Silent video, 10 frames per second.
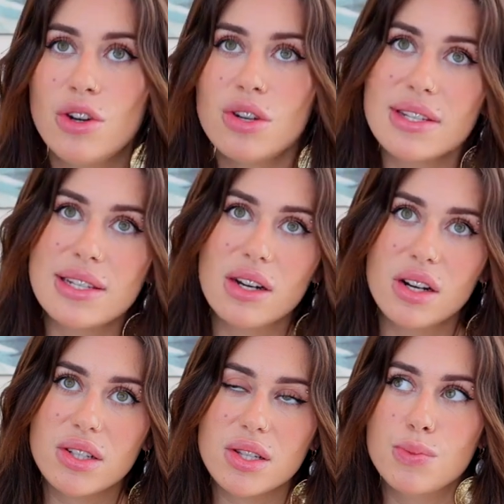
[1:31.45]
Le
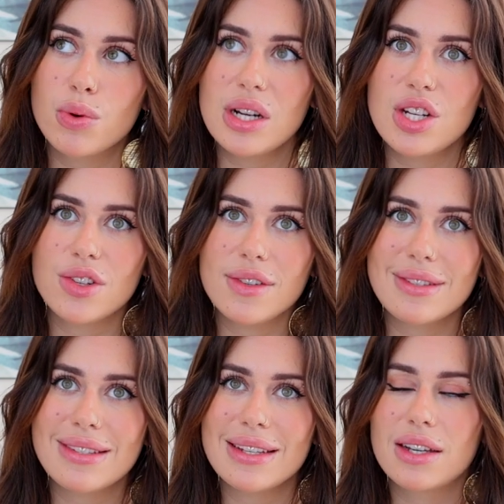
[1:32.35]
silence, pour les gens,
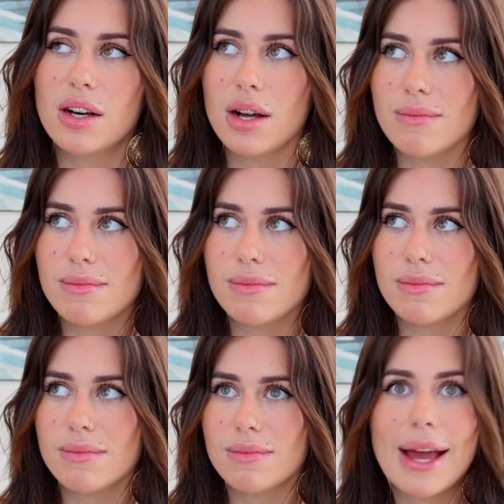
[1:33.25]
c'est
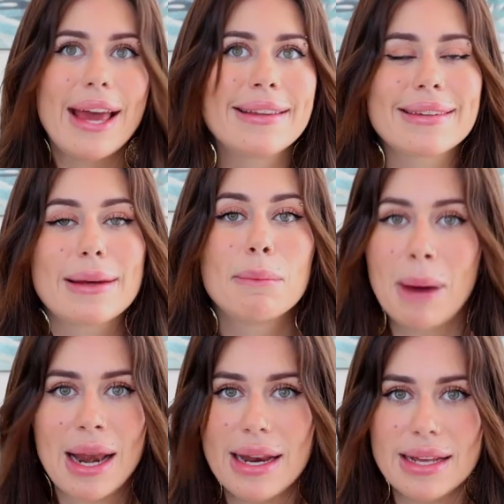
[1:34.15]
comme être
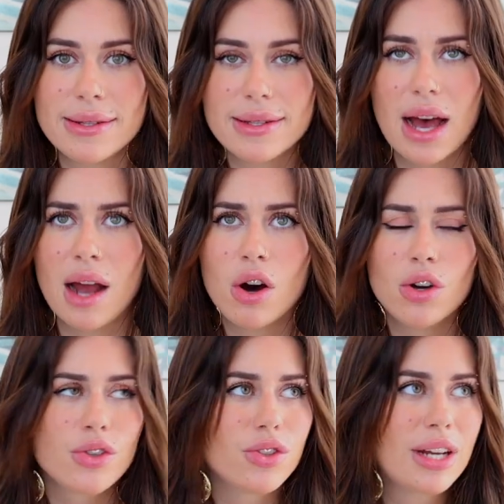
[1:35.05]
mal à l'aise. Alors
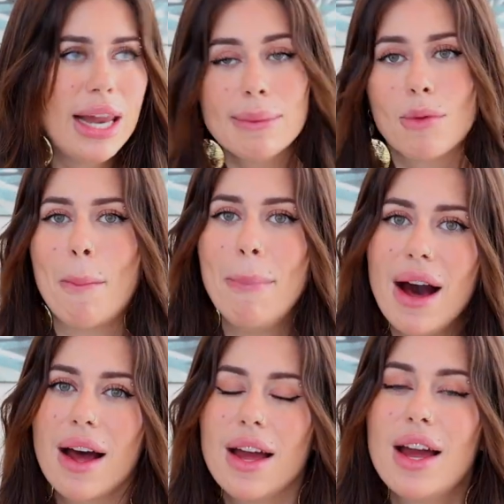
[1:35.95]
que clairement
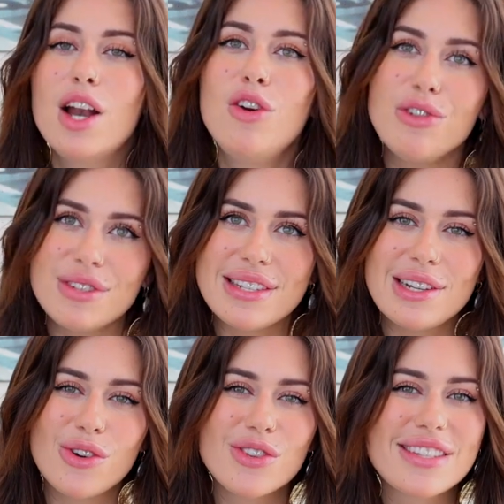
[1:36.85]
pas le
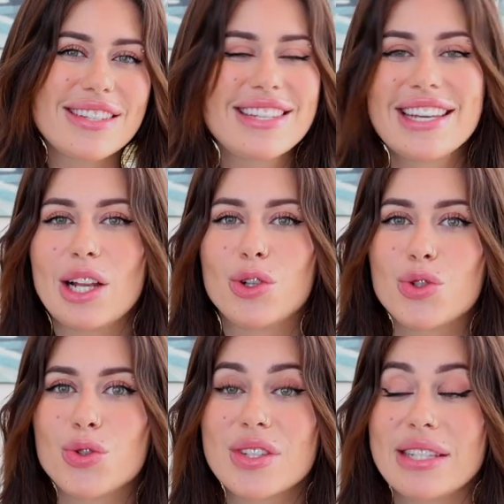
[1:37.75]
silence, c'est quelque
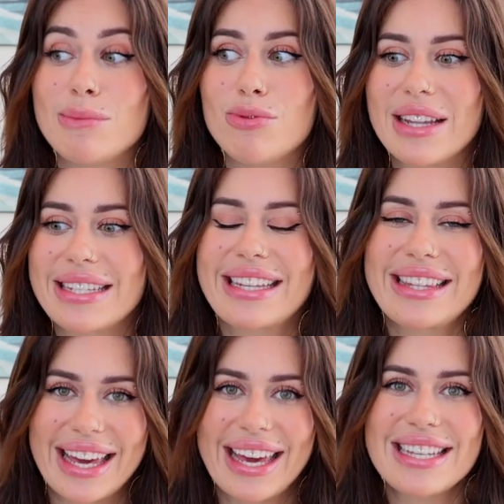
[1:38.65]
chose qui peut être
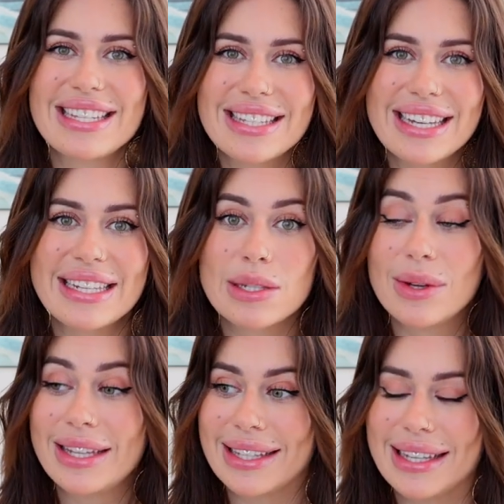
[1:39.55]
très intéressant
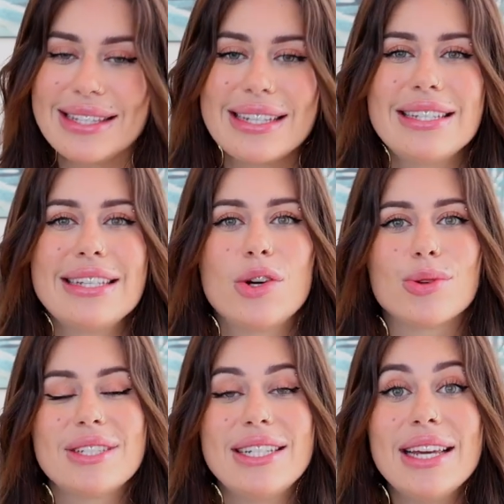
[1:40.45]
et très sexy
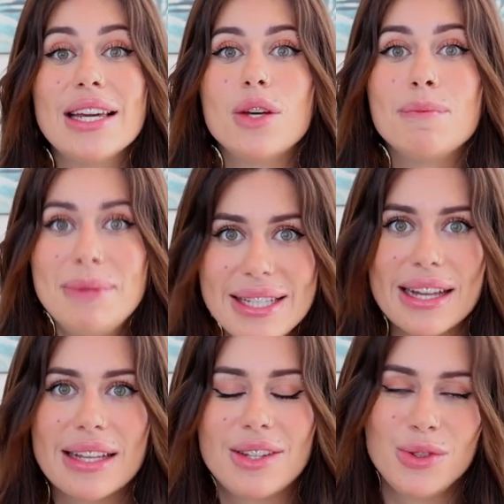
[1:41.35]
quand il est
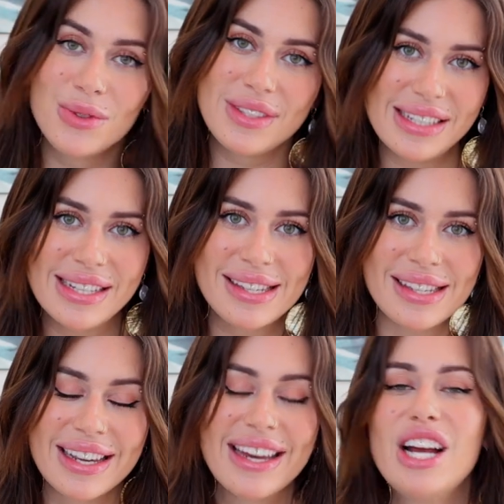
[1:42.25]
bien
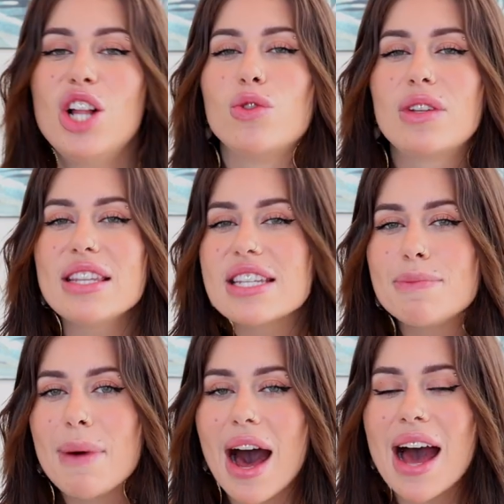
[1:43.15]
utilisé. Donc
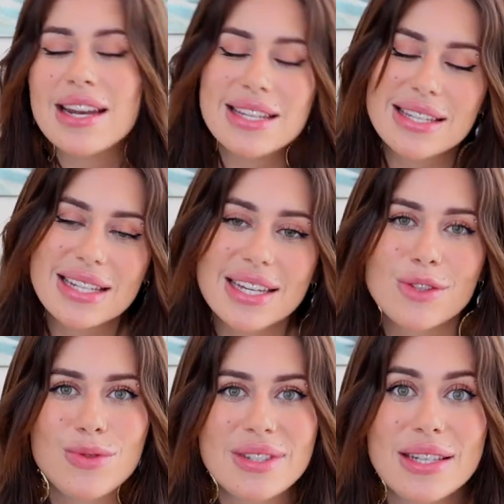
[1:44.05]
n'hésite pas à laisser
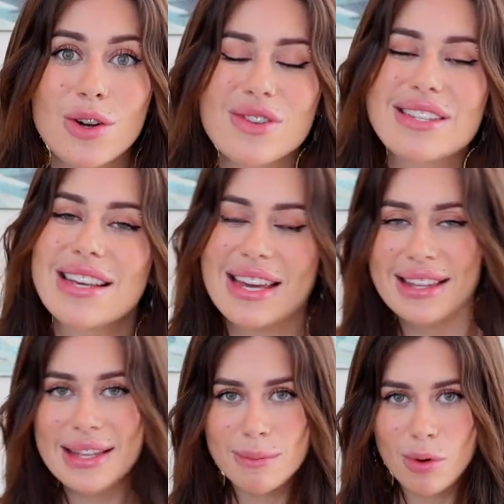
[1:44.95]
du silence et
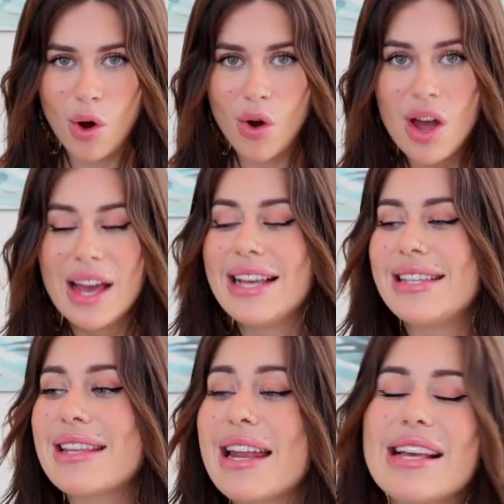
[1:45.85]
des blancs.
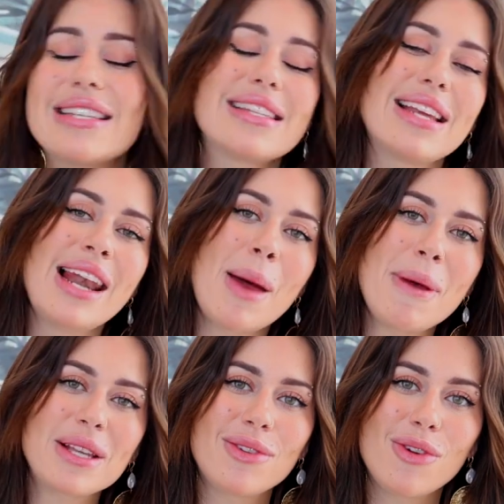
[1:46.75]
Ça laisse la
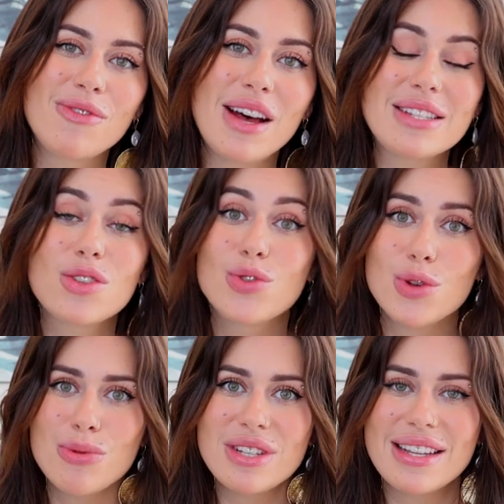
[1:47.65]
personne en face se
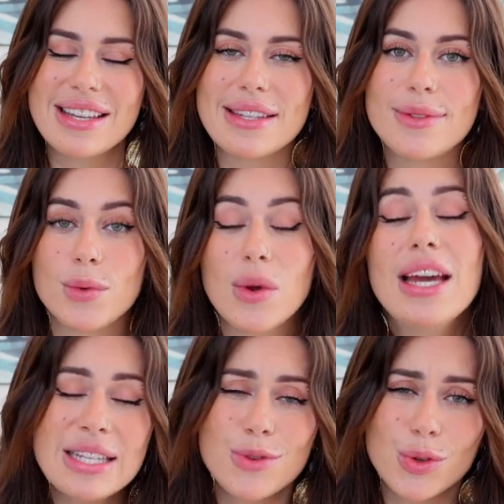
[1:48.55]
poser des questions
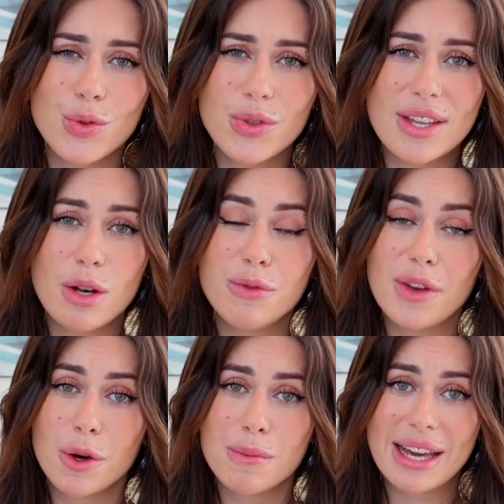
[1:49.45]
et surtout ça lui
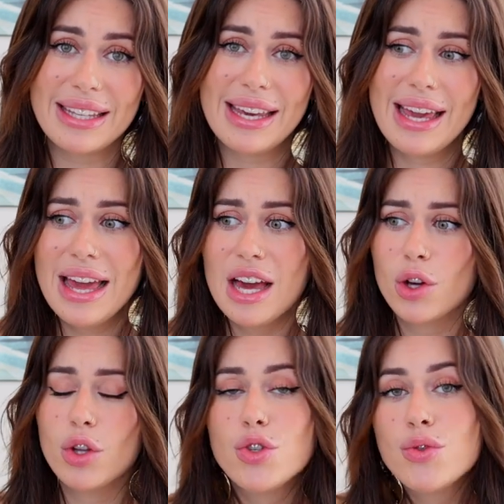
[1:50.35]
fait remarquer
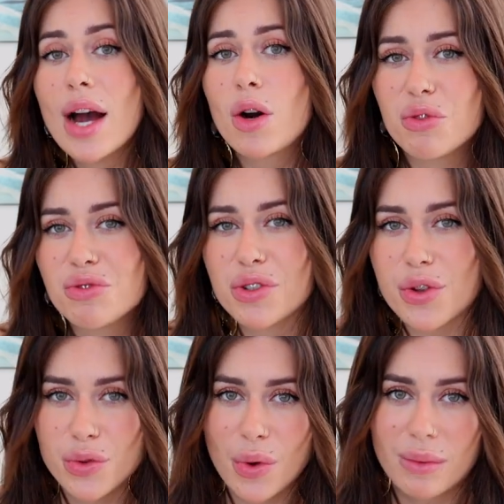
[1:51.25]
que tu as confiance
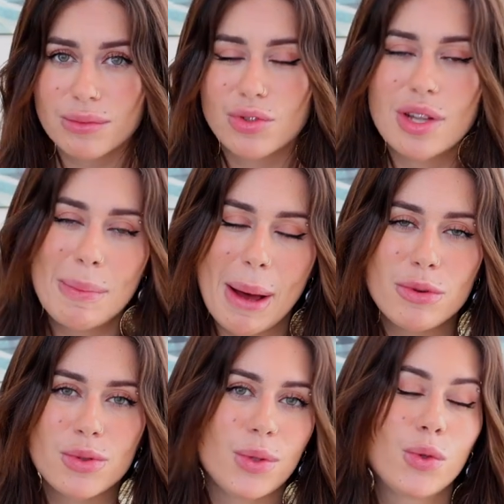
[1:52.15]
en toi. Tu n'as pas
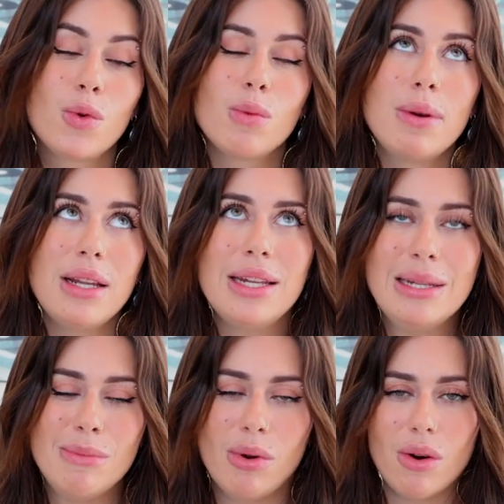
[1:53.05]
besoin de combler les
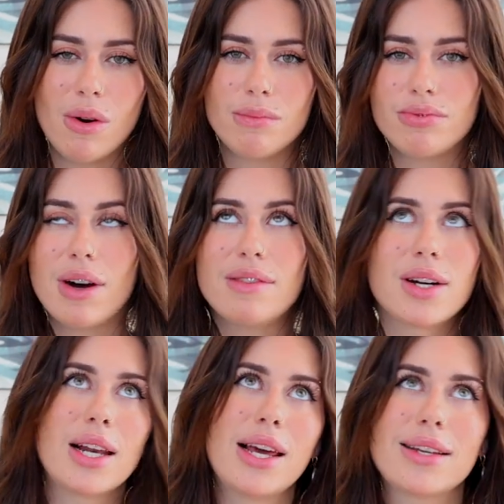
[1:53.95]
blancs pour
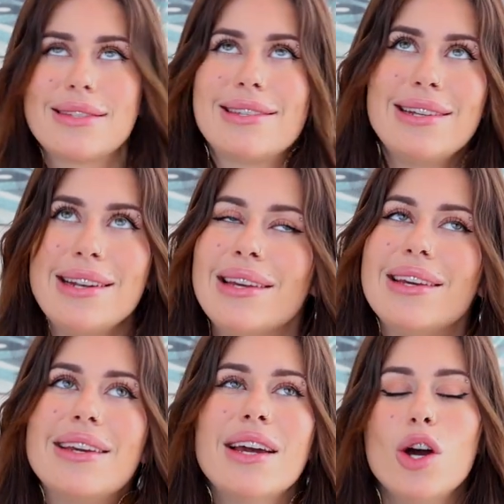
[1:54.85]
avoir l'air
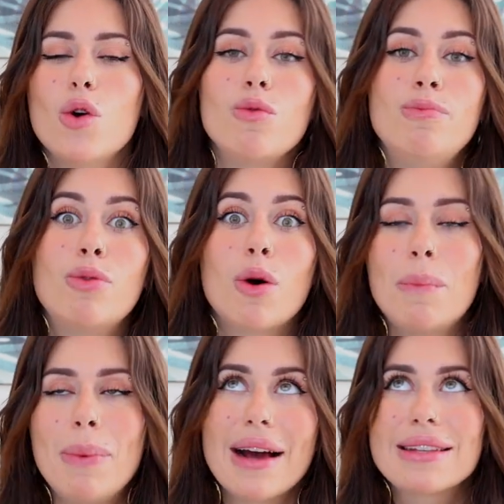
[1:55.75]
stylé ou pour
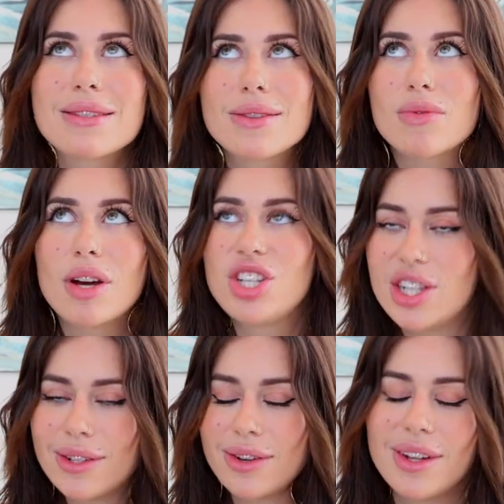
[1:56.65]
pas que ce soit
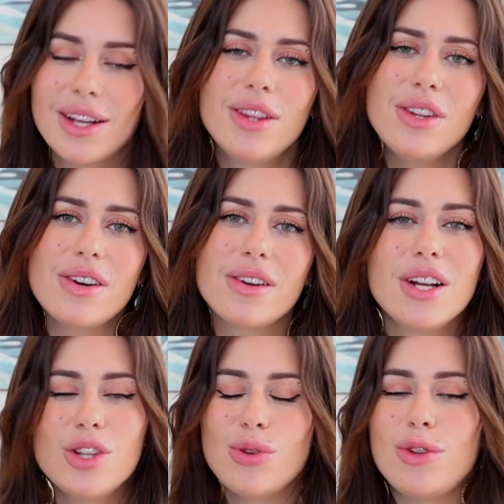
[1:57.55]
gênant. Non,
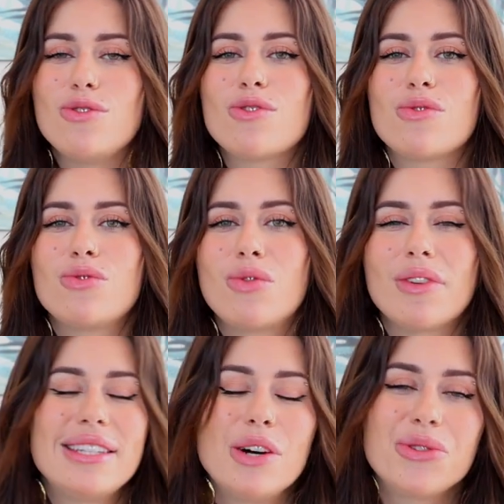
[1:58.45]
toi tu t'en fous.
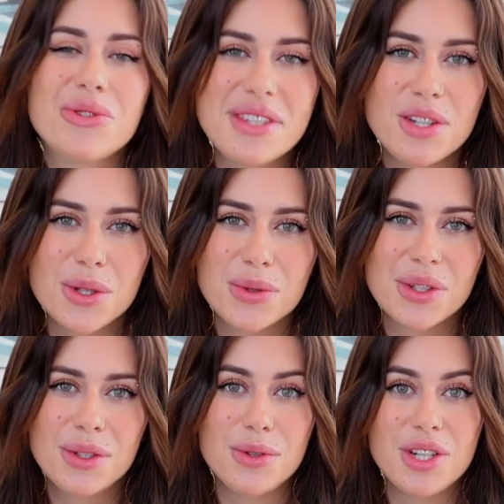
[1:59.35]
Il n'y a aucune situation
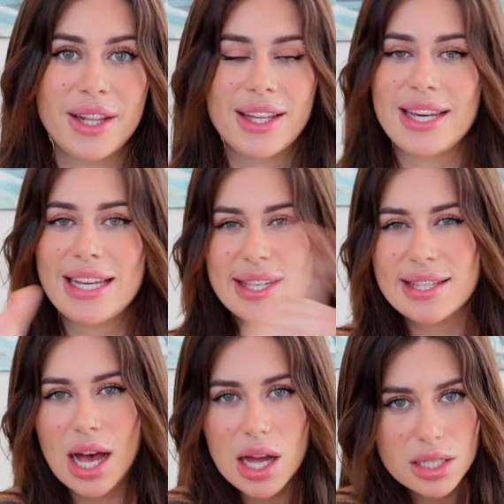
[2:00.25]
qui te gêne. Et
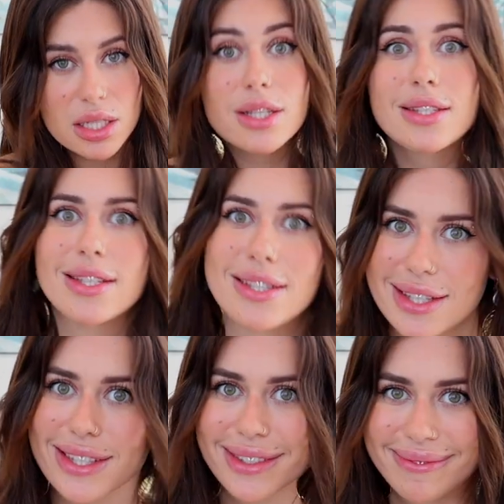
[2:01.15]
ça, c'est
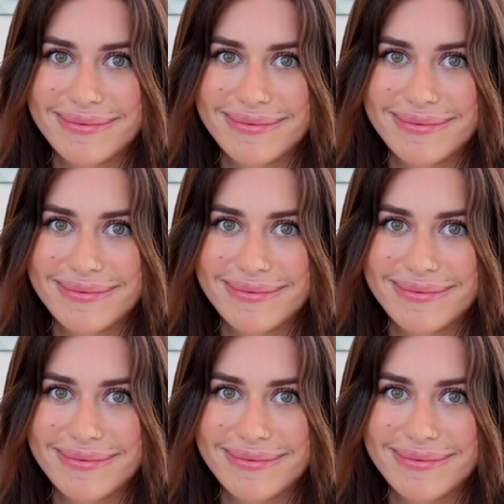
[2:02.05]
sexy.